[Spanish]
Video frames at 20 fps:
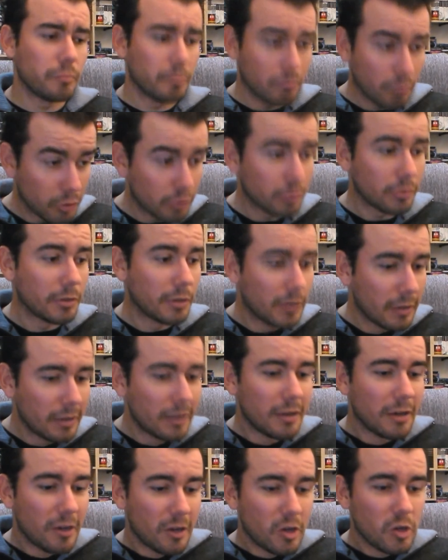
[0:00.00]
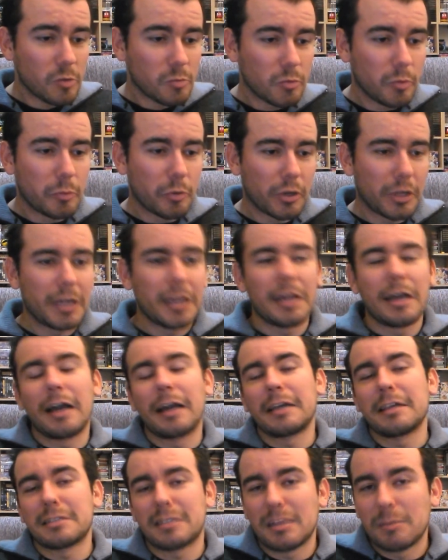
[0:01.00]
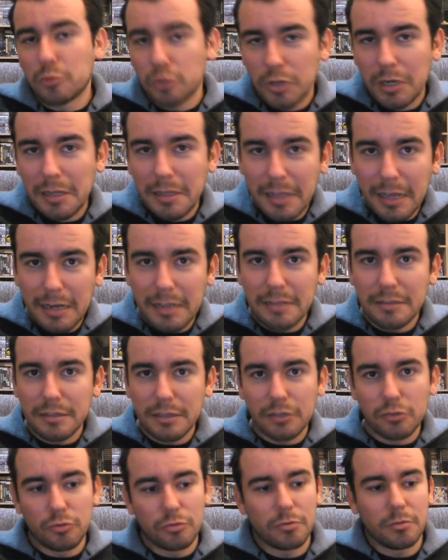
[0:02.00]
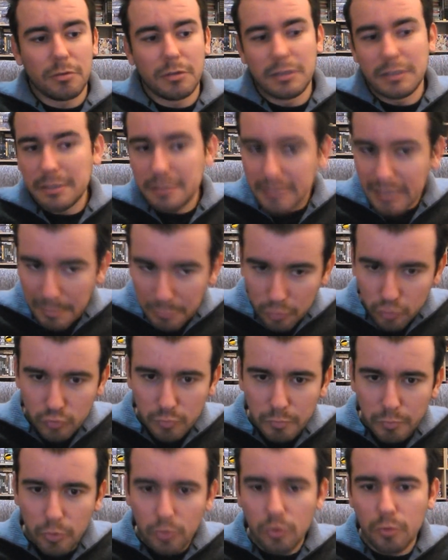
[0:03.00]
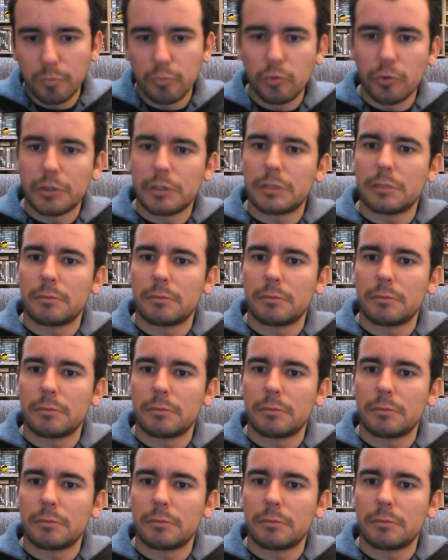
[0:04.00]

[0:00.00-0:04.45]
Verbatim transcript: Bueno, pues porque aquí estamos en el día Nintendo, intentamos un poco pues